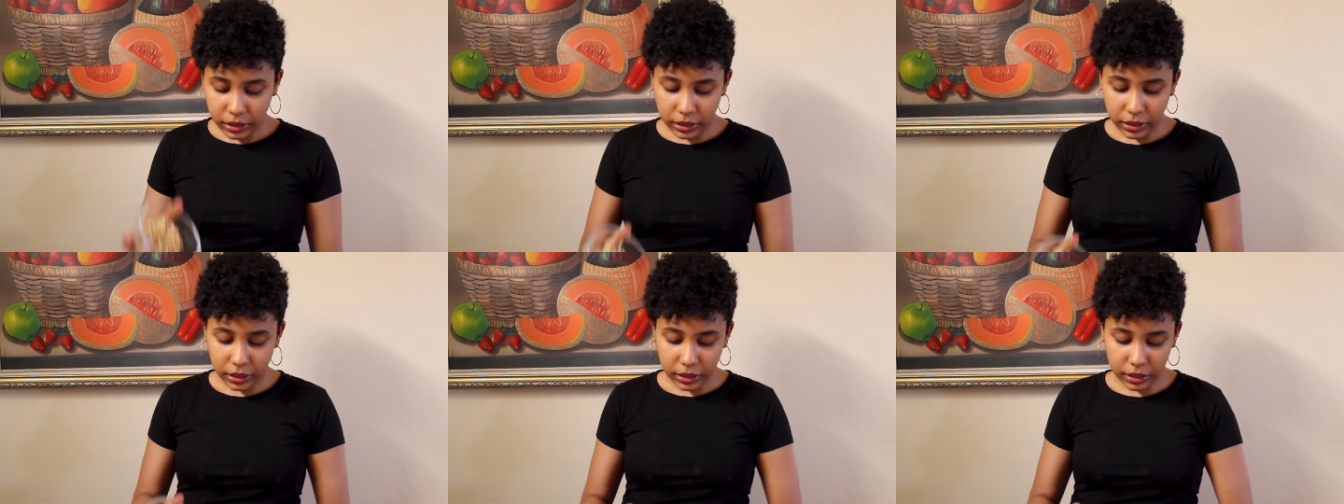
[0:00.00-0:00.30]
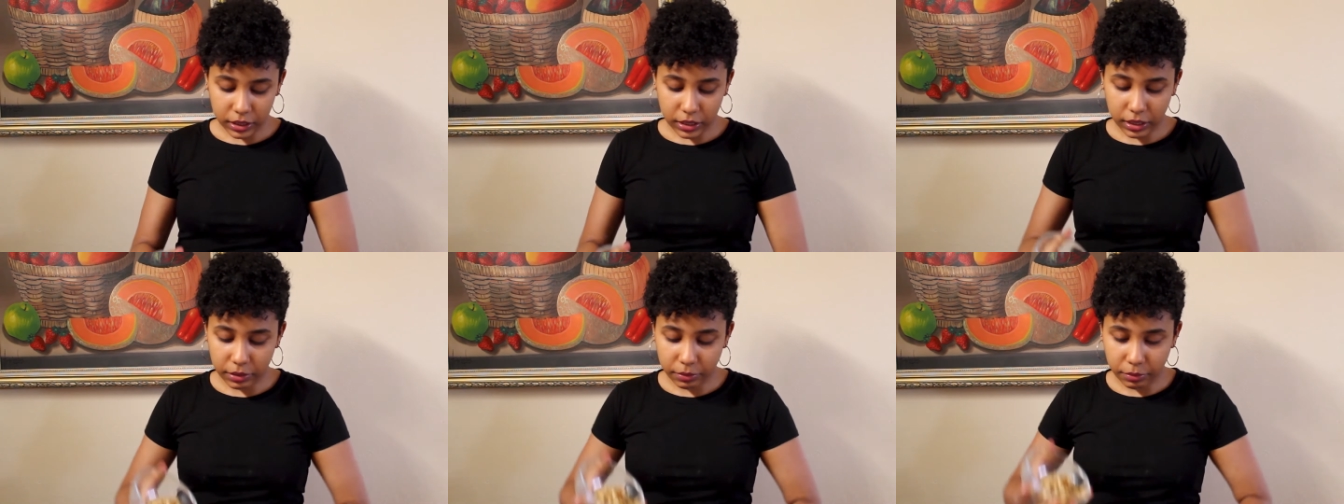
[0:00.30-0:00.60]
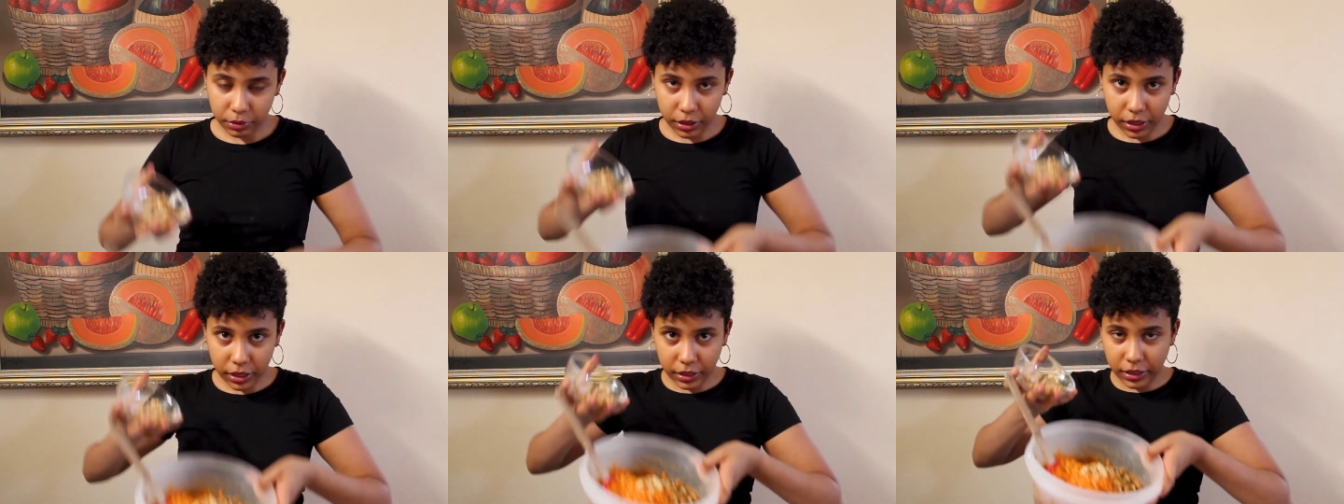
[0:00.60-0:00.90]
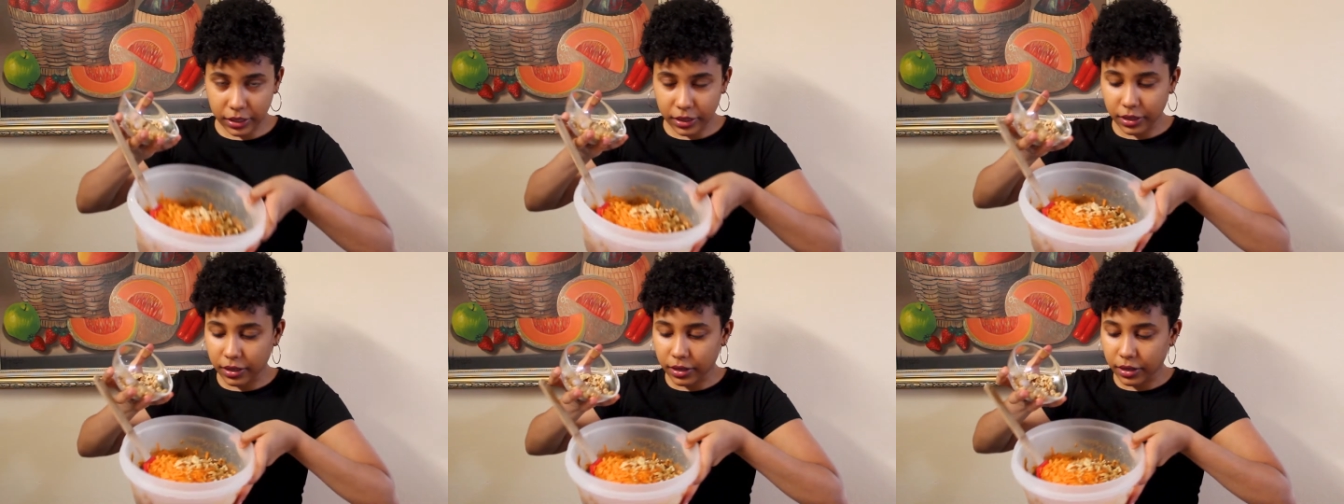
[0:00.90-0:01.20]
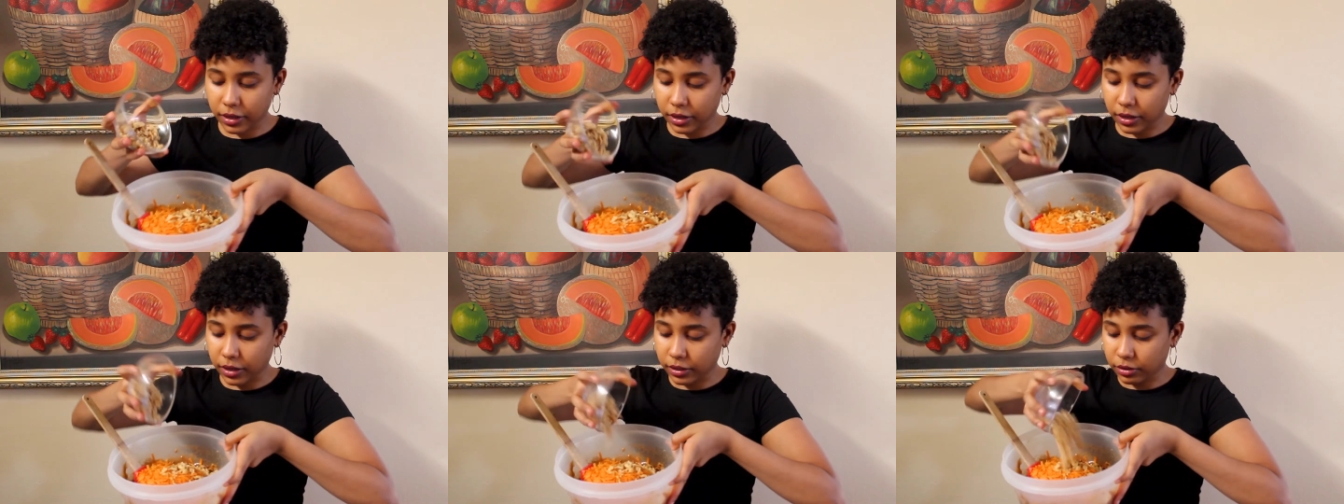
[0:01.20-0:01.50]
y ya voy a
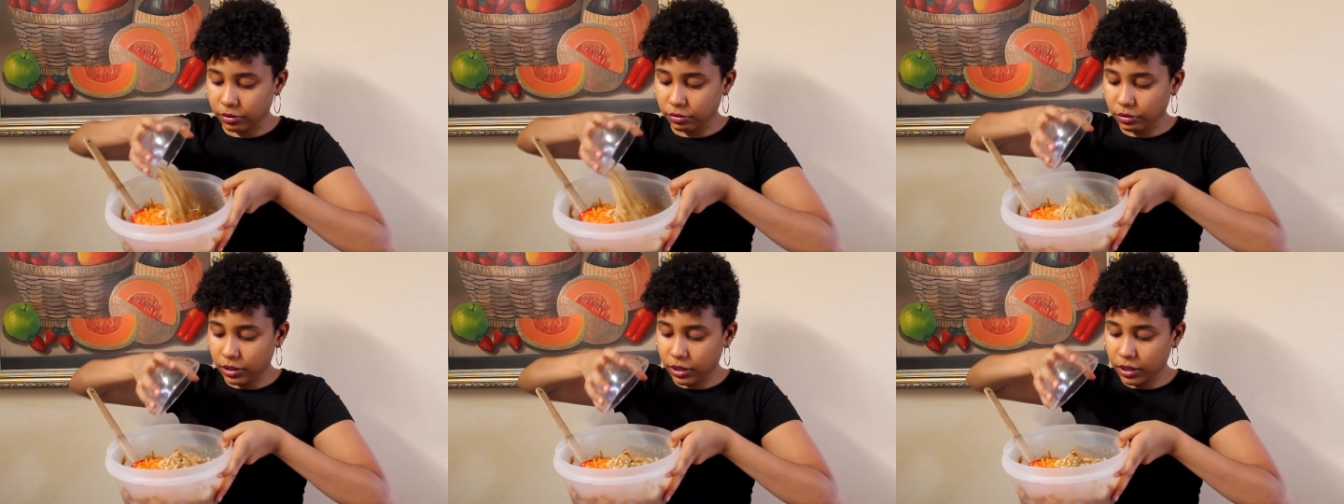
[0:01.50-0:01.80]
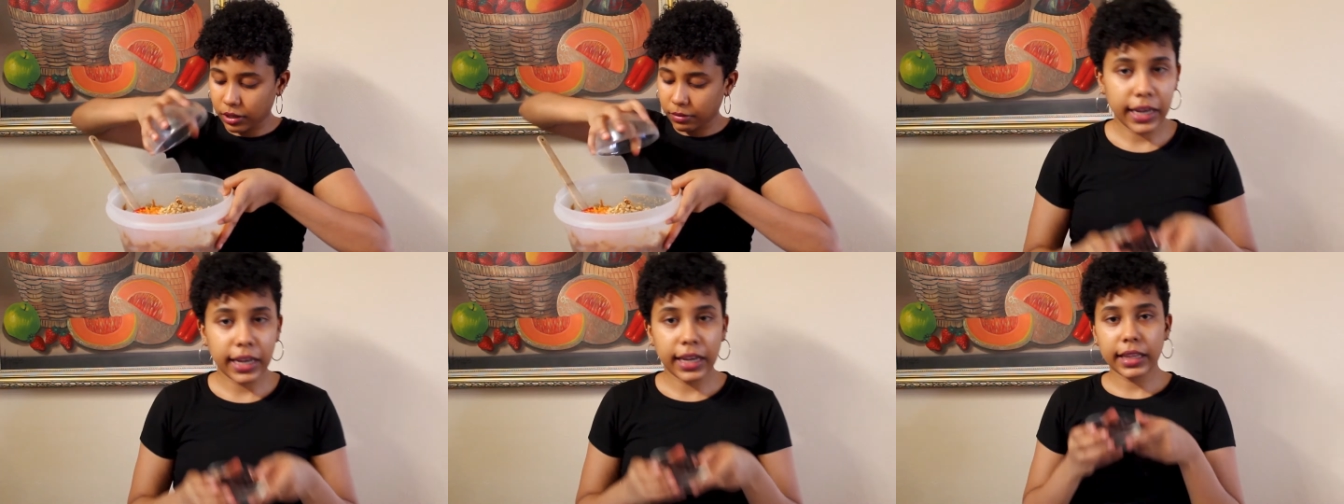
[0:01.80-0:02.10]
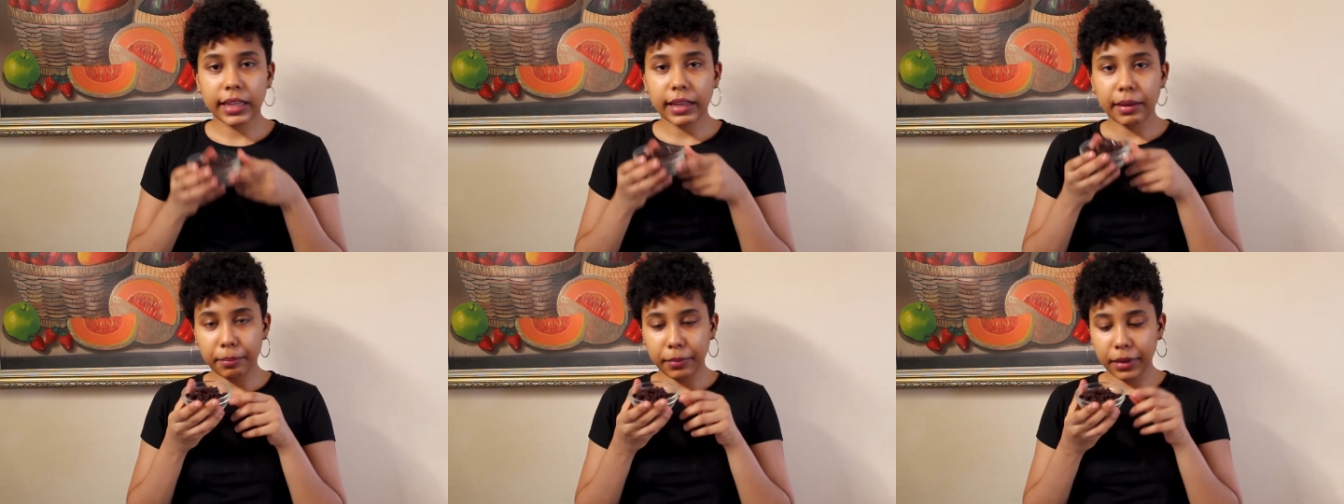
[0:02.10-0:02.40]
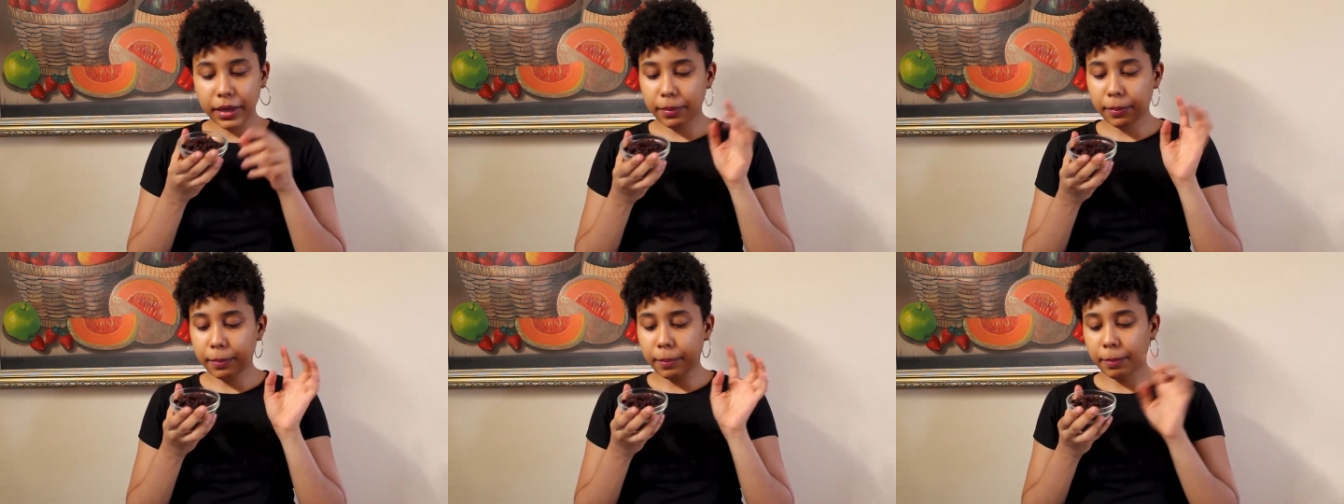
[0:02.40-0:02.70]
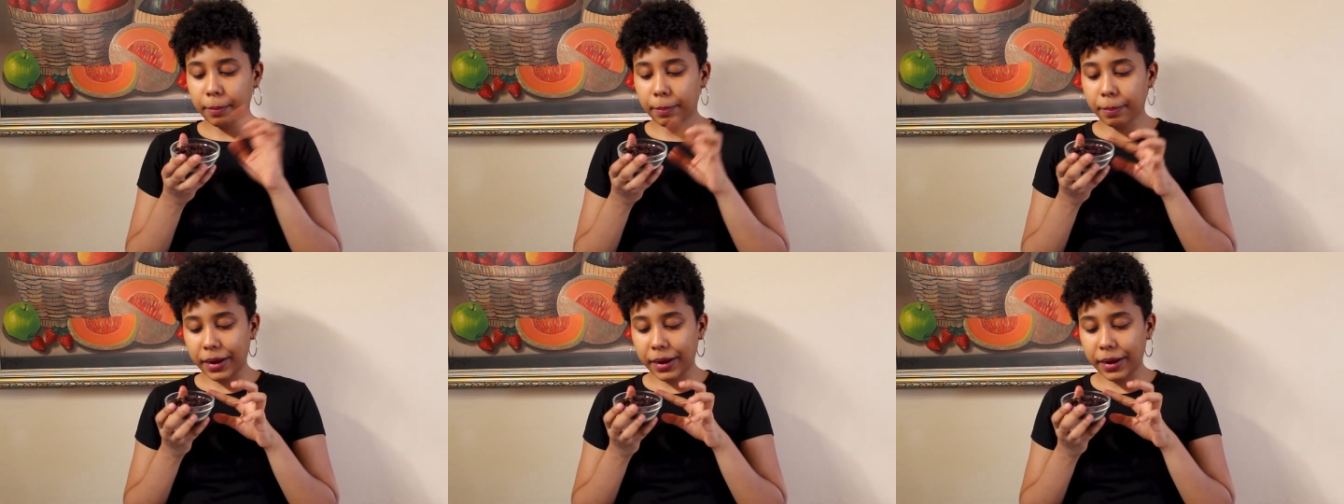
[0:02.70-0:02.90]
añadir el resto aquí y también